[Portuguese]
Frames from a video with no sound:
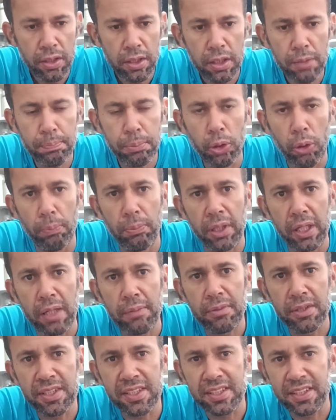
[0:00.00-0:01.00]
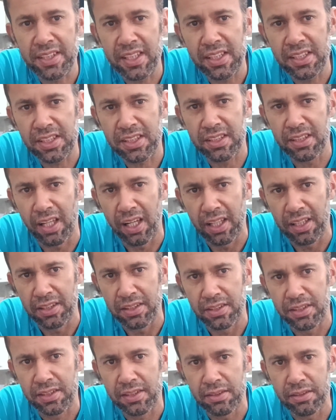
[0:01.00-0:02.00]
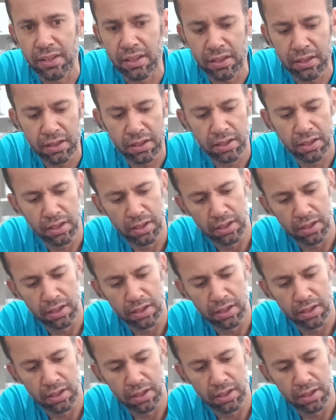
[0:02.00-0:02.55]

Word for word: e problemas intestinais. Né?